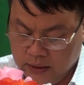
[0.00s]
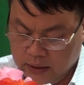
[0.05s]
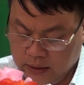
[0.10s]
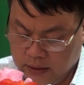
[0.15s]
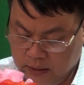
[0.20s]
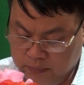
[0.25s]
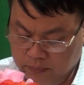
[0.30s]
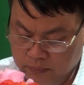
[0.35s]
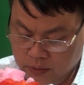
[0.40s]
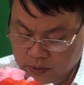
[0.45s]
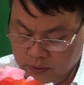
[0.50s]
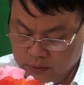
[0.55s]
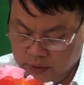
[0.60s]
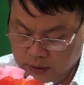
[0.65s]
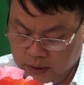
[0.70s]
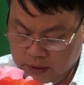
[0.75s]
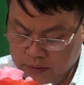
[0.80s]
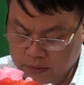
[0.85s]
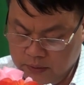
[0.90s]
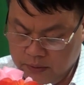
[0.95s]
Chủ tịch Hội
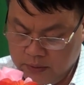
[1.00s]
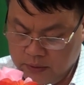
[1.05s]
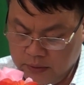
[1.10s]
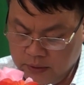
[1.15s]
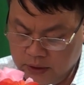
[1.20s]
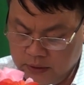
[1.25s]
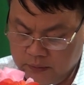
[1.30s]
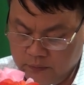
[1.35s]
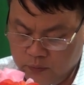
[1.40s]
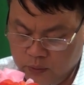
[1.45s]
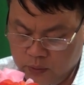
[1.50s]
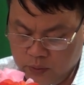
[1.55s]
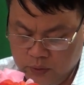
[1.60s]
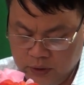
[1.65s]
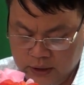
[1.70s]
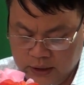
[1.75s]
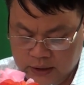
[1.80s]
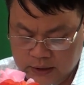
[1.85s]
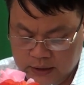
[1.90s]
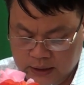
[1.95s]
đồng Nhân dân huyện Bùi
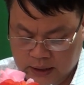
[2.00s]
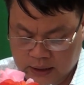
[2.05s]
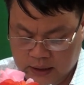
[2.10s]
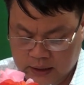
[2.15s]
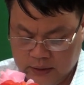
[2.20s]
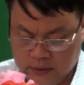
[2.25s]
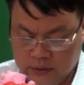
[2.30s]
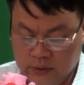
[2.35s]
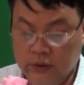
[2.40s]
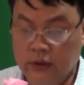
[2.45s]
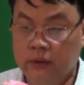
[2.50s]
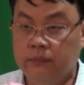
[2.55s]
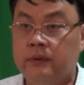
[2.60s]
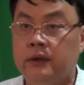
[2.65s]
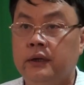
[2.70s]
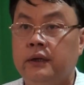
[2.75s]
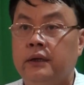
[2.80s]
Huy Toàn đã ghi nhận